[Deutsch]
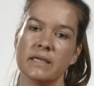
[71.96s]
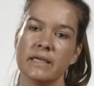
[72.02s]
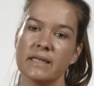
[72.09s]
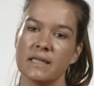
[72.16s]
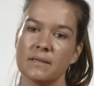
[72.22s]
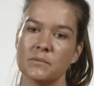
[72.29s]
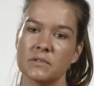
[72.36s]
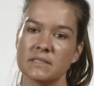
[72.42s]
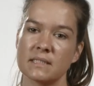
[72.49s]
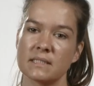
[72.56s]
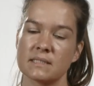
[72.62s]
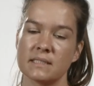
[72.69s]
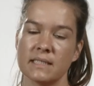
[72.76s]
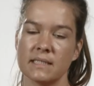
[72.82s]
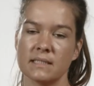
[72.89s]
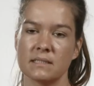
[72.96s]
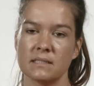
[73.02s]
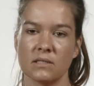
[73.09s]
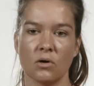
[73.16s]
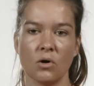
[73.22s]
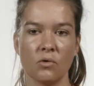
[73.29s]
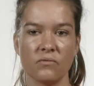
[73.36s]
indem man sich sieht,
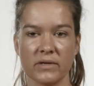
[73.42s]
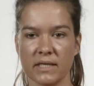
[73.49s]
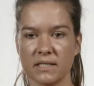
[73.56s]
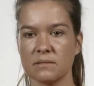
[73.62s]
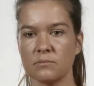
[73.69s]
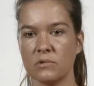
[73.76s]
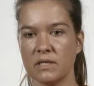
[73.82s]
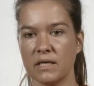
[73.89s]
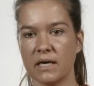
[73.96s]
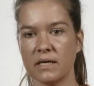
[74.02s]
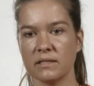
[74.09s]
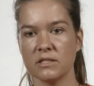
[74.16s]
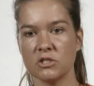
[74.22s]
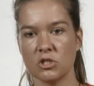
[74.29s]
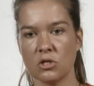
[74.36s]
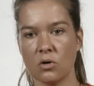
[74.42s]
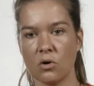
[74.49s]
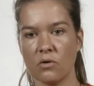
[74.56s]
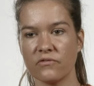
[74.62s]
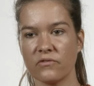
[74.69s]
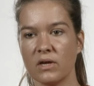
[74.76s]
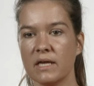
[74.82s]
ja, auch wenn ich jetzt einmal Nacht nicht
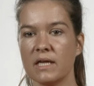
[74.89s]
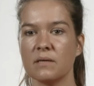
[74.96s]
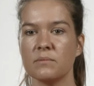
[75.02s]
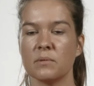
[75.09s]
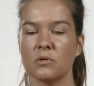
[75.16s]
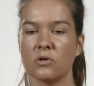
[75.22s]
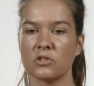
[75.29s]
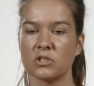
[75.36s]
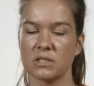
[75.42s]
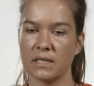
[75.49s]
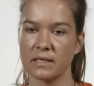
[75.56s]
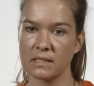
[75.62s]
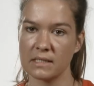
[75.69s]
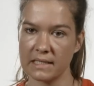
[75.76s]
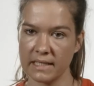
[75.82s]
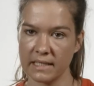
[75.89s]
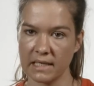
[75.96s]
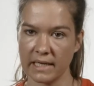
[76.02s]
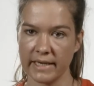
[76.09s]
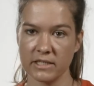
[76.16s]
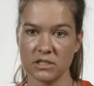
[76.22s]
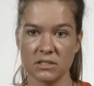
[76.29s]
schlafe, wie am nächsten Tag gleich
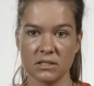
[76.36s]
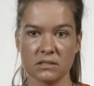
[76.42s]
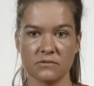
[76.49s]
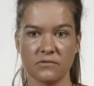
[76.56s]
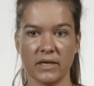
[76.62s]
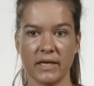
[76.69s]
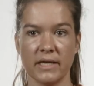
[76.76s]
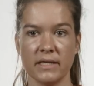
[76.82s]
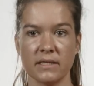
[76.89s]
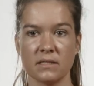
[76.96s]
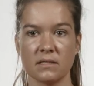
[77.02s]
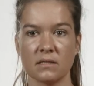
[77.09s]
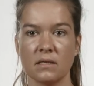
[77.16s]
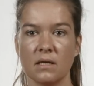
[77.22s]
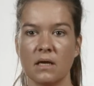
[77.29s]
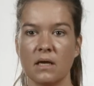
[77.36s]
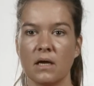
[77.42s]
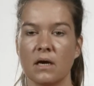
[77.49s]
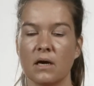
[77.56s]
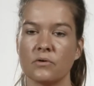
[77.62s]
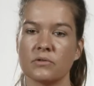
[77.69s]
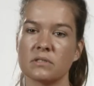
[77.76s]
leistungsfähig
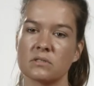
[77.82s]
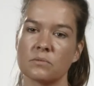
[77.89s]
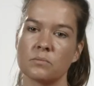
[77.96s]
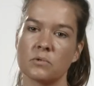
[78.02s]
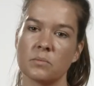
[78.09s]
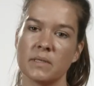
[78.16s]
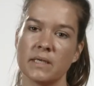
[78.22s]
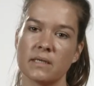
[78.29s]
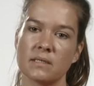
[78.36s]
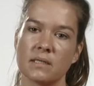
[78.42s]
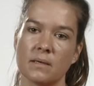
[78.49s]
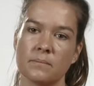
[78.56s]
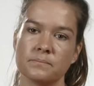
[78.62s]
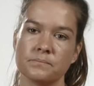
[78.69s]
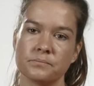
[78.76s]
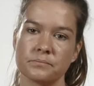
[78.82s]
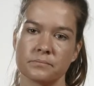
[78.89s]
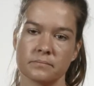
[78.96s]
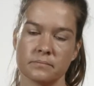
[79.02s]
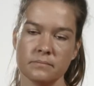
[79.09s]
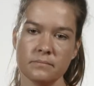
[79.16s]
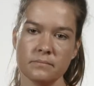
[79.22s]
oder so probiert, ähm,
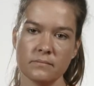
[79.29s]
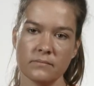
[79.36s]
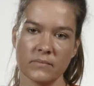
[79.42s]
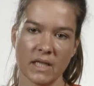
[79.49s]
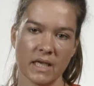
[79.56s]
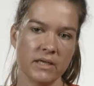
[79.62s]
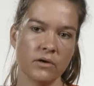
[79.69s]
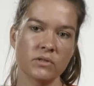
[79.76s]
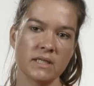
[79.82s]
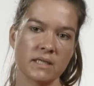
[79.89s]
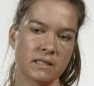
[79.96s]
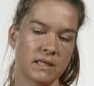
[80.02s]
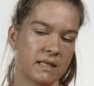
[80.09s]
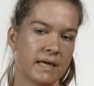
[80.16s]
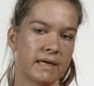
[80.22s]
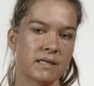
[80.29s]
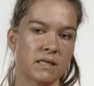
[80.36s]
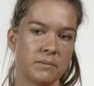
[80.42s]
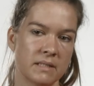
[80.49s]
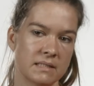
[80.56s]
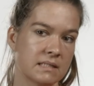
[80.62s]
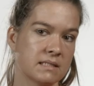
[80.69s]
ja, die
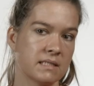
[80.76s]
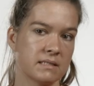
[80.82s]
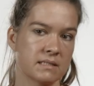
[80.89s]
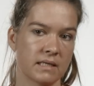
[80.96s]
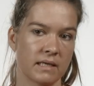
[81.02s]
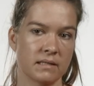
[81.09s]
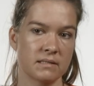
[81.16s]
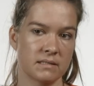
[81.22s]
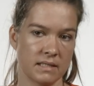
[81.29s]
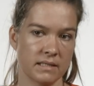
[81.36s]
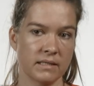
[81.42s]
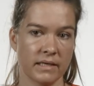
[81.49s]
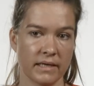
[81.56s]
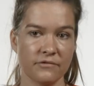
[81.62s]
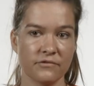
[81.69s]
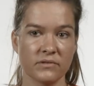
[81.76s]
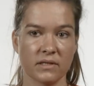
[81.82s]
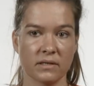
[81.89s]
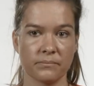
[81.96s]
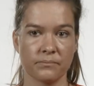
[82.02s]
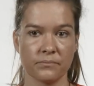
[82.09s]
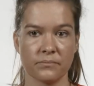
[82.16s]
Gedanken jetzt zu
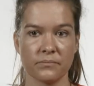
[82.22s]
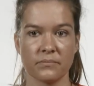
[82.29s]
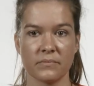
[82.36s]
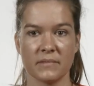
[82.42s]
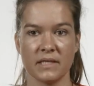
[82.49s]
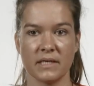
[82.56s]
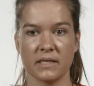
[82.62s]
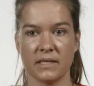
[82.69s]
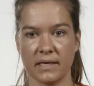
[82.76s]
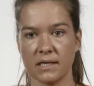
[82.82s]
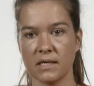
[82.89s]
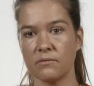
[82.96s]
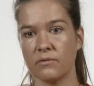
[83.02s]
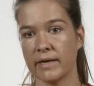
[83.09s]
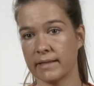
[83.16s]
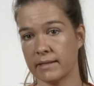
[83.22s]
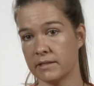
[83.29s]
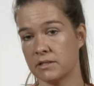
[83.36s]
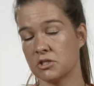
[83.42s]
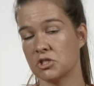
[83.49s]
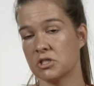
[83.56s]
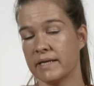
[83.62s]
entkräften. Der Gedanke war eigentlich,
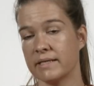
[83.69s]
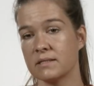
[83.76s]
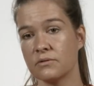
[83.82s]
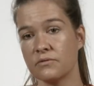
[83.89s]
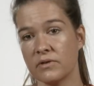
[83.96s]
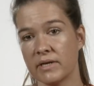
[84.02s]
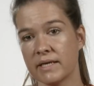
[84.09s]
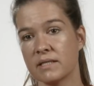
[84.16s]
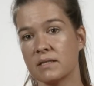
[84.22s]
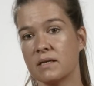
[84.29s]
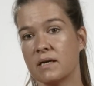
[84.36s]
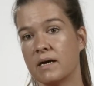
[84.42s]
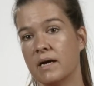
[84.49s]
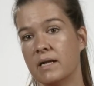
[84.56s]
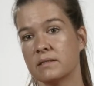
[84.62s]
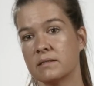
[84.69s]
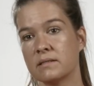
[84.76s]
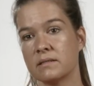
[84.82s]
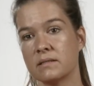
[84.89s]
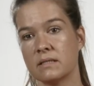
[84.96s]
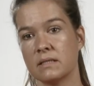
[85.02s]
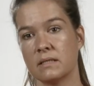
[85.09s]
den Stress aufrechterhalten.